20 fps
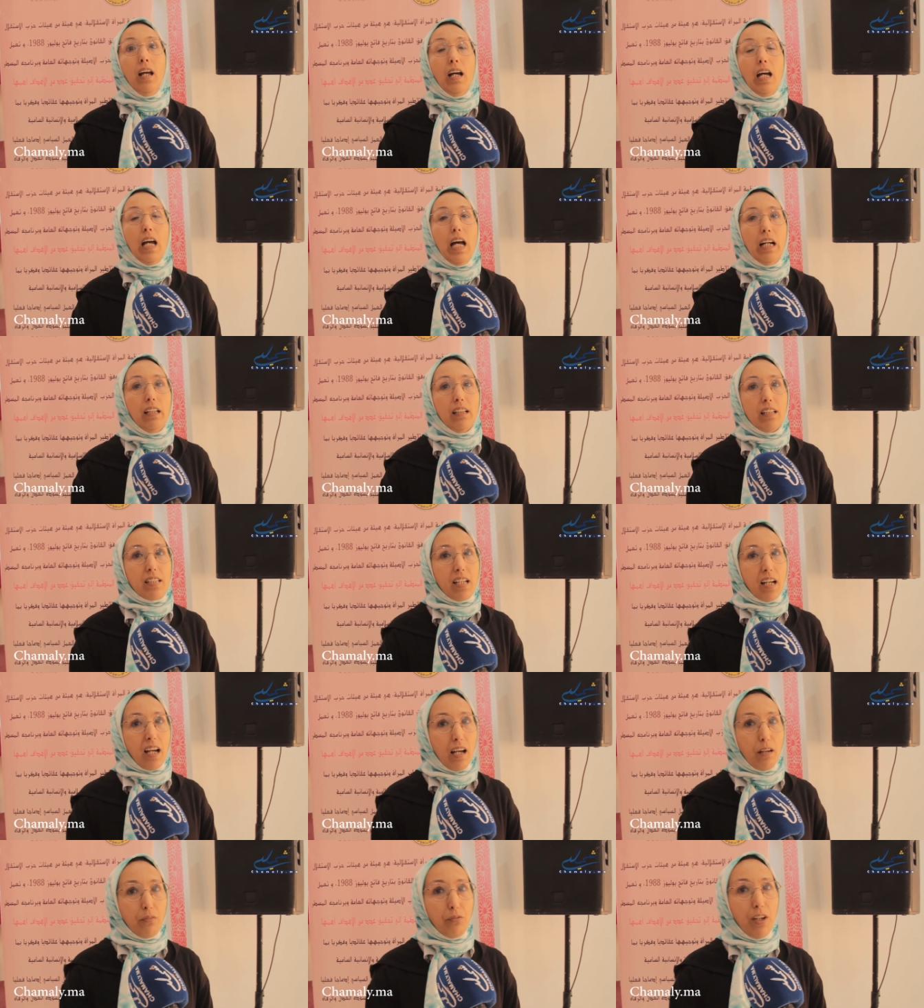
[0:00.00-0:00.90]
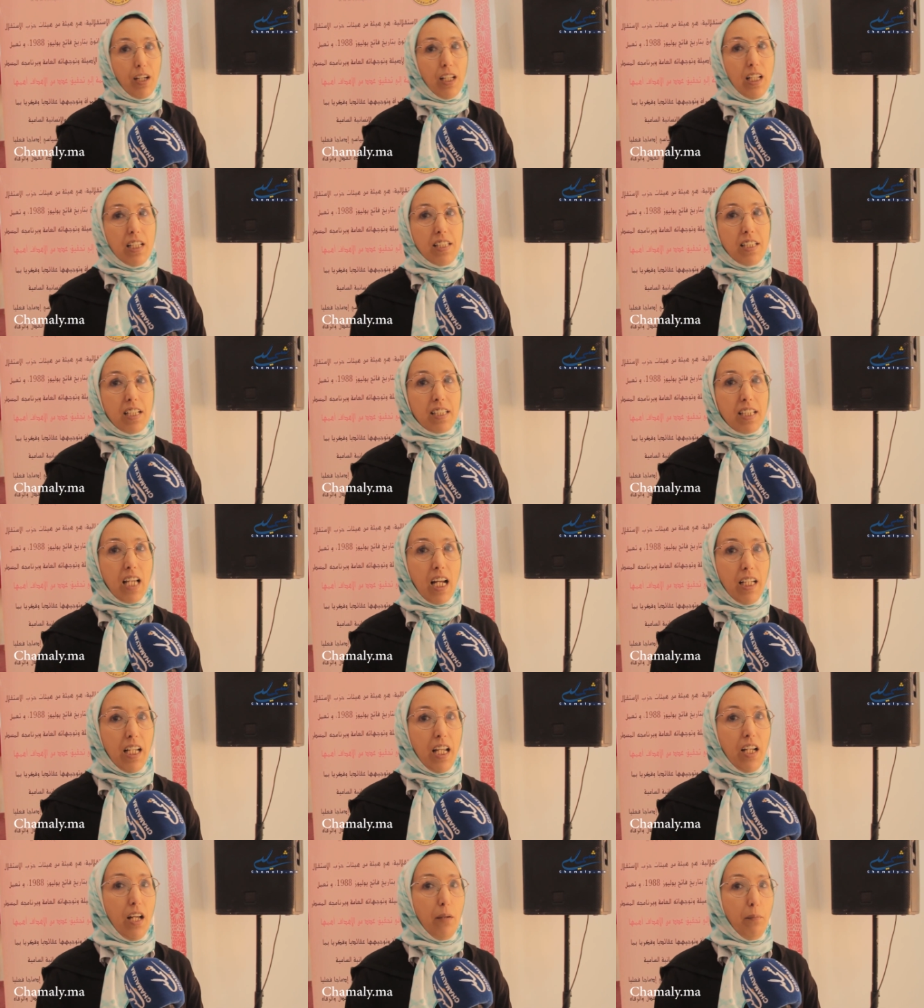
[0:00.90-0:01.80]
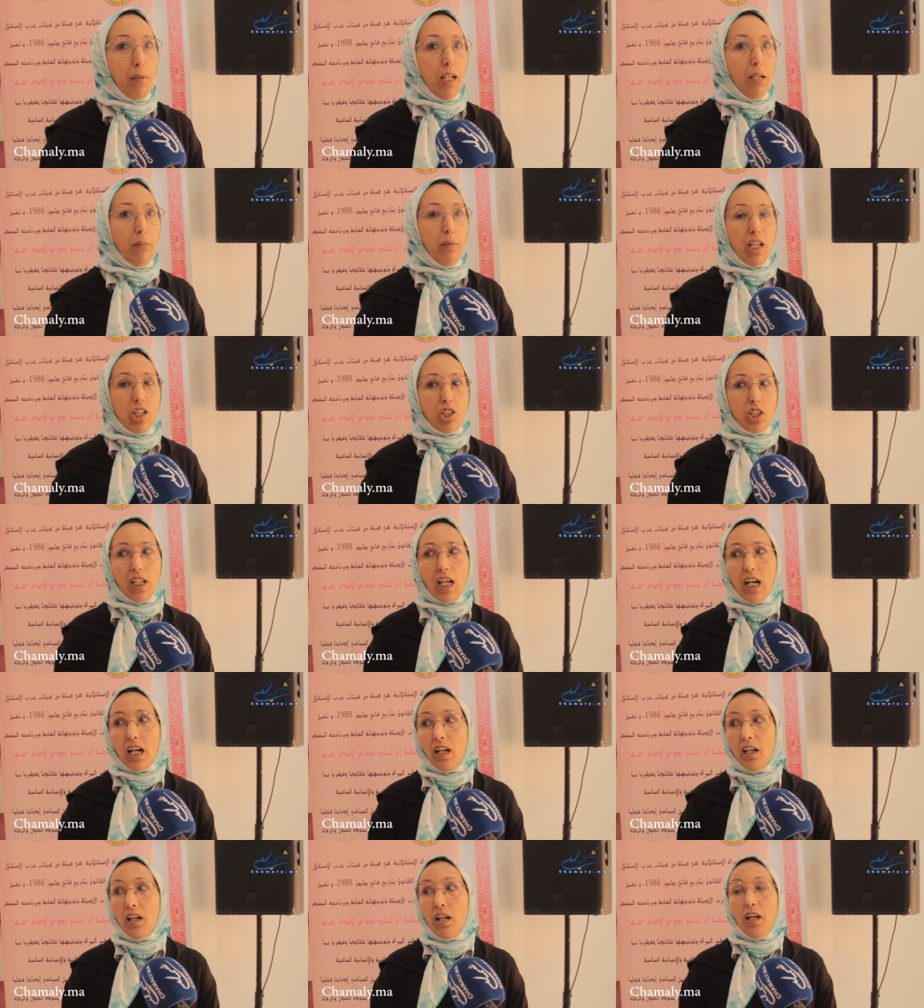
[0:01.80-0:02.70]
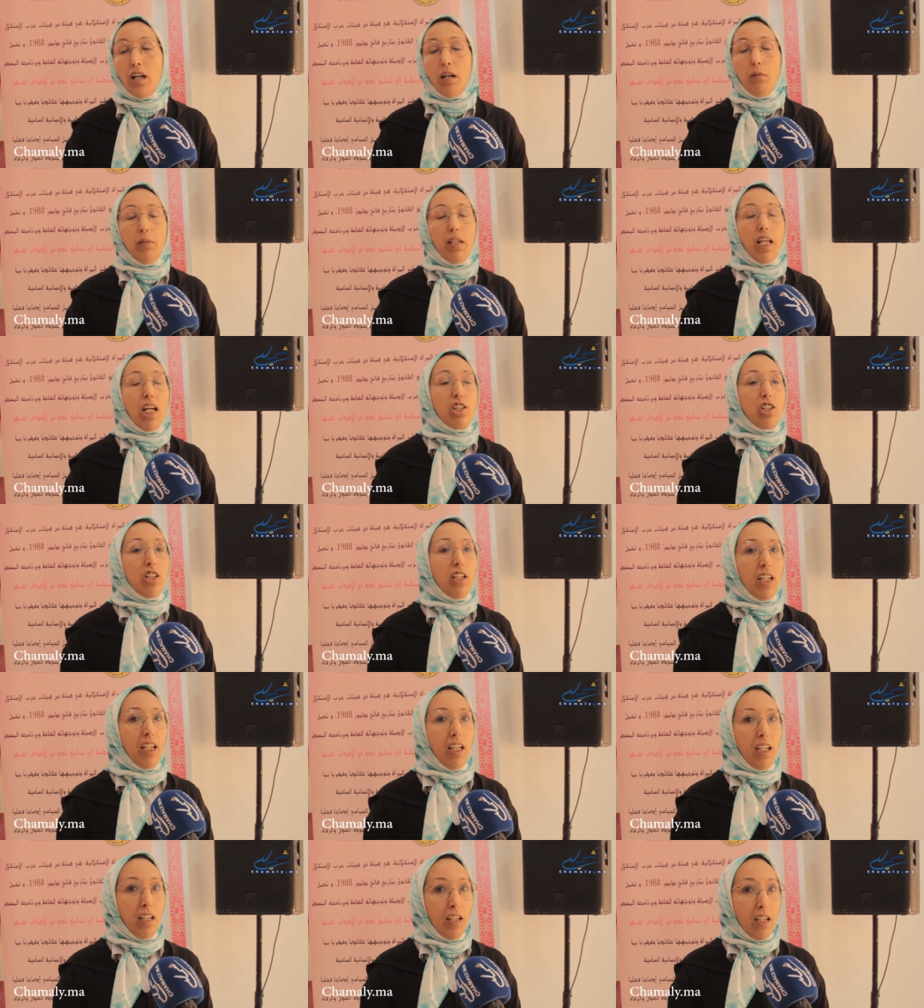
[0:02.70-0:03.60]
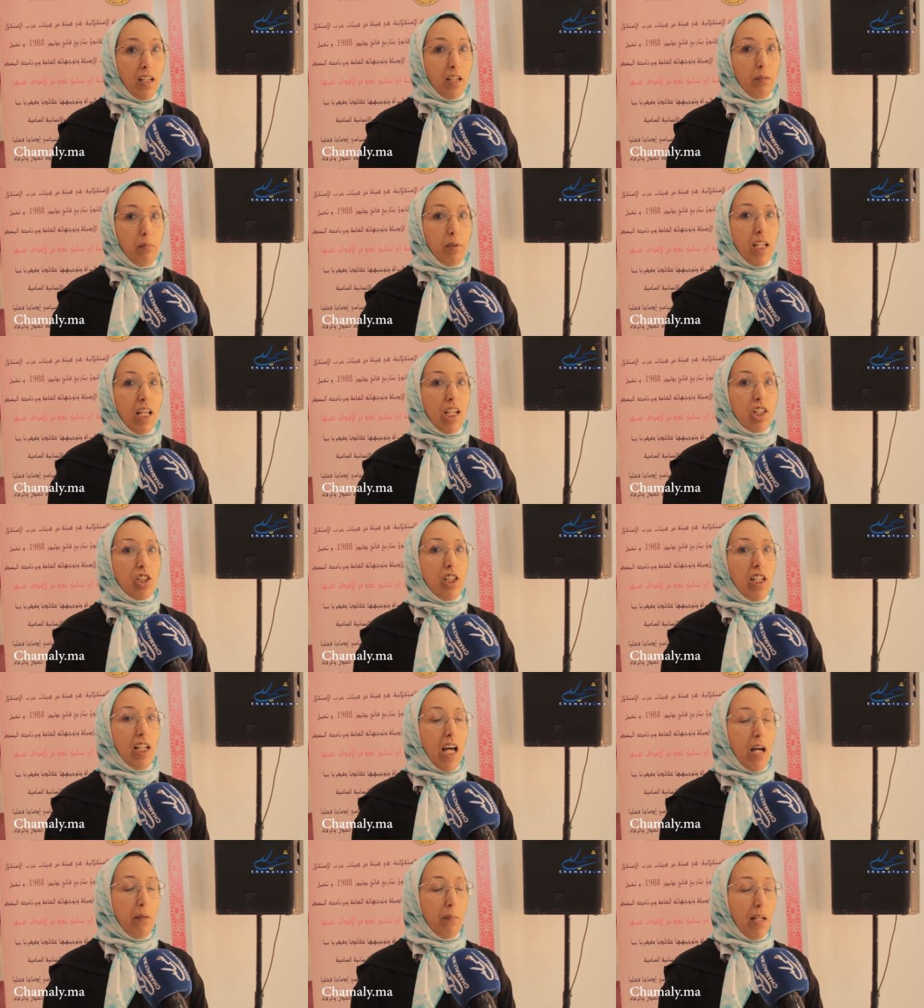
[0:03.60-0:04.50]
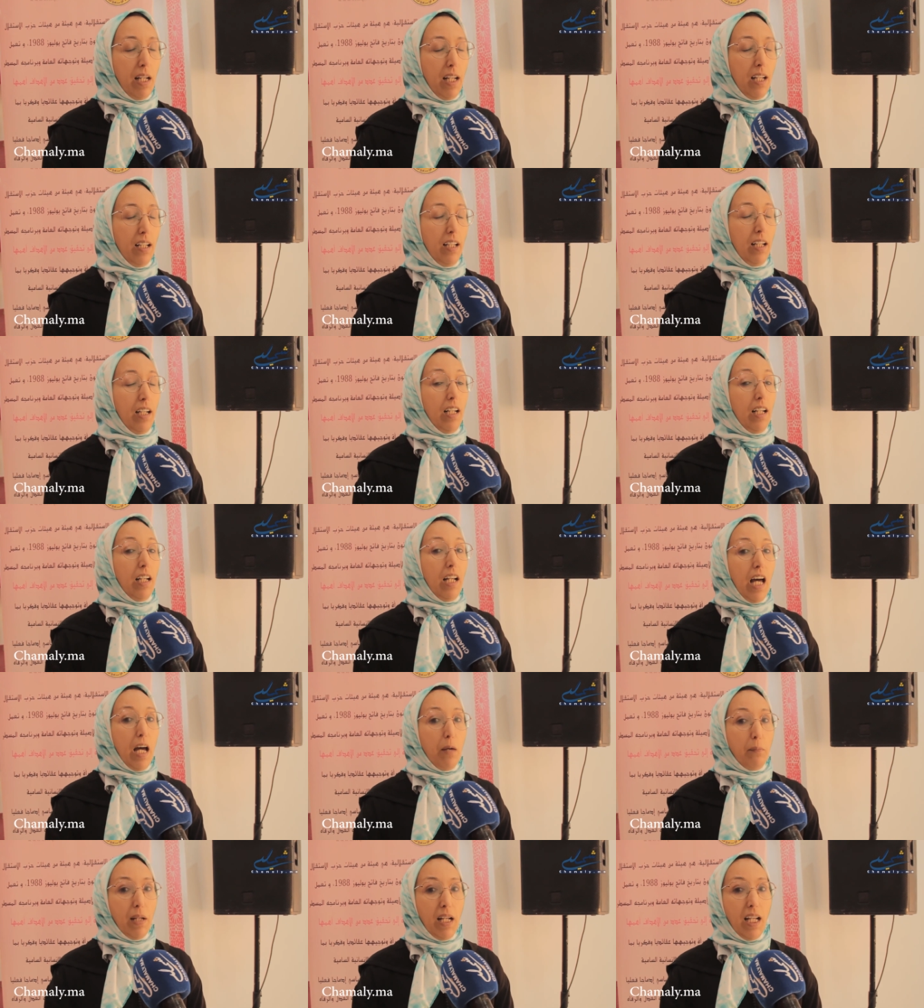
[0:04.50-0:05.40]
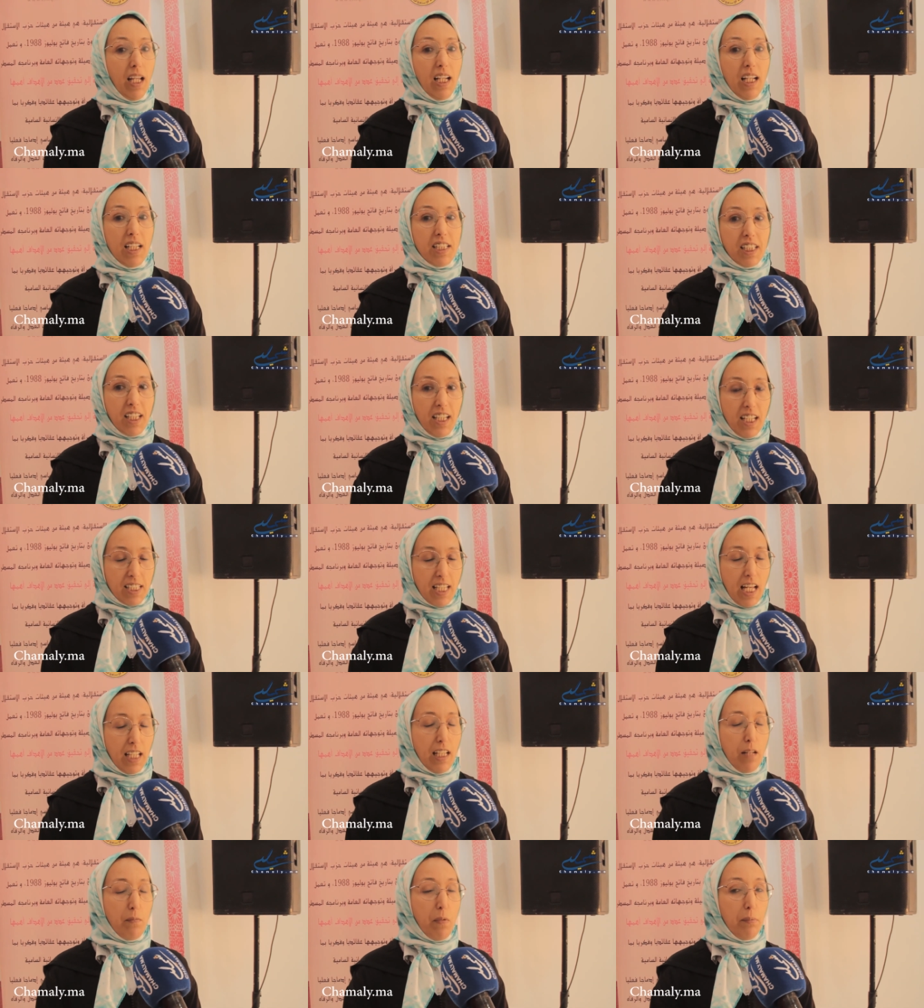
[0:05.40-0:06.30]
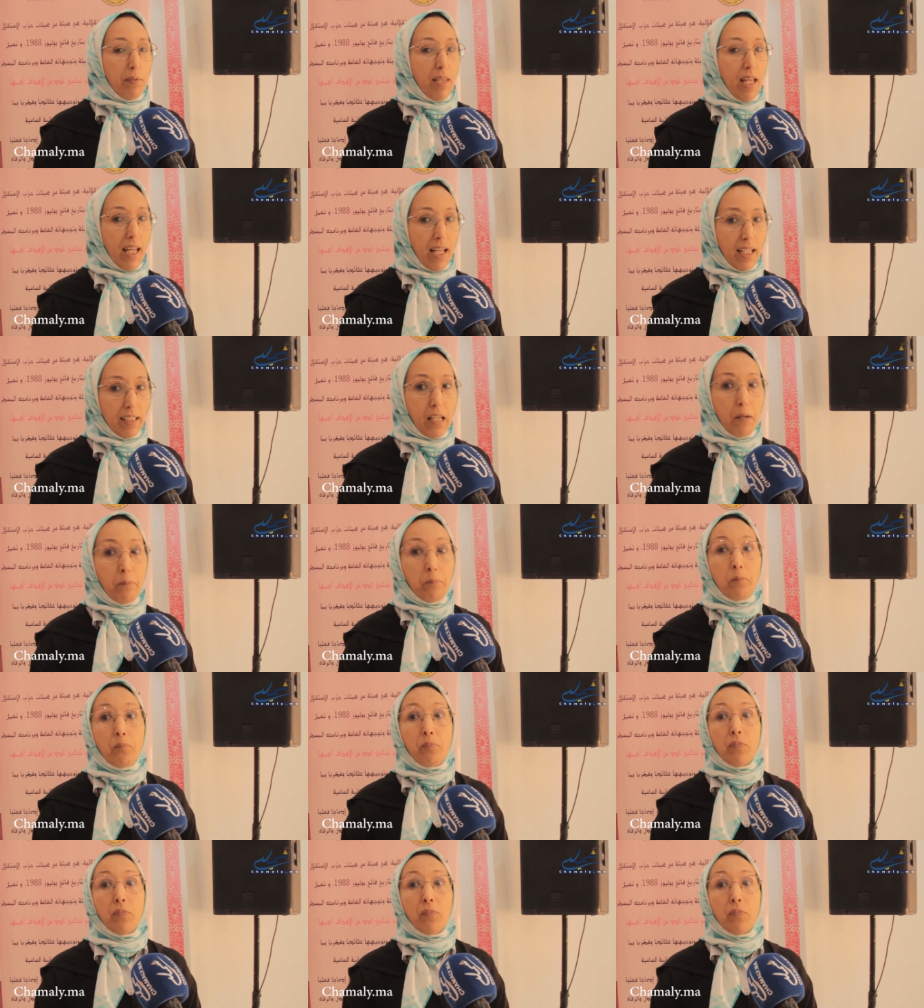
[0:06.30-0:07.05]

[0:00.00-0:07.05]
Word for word: هذه الثقافه التي سعينا ان نعمل من اجلها من اجل من اجل العمل العمل على تكريس هذا المبدا هذا